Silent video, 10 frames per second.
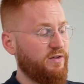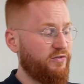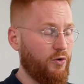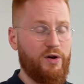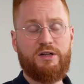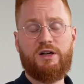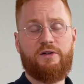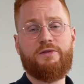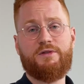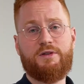wie
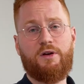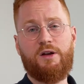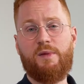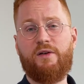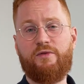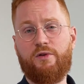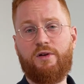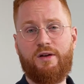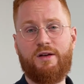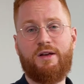Freundschaft kann ich mir einfach
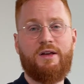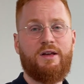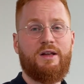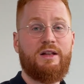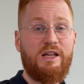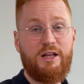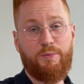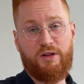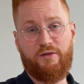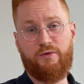nicht
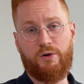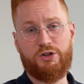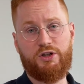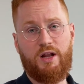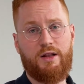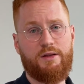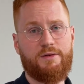mit dir vorstellen.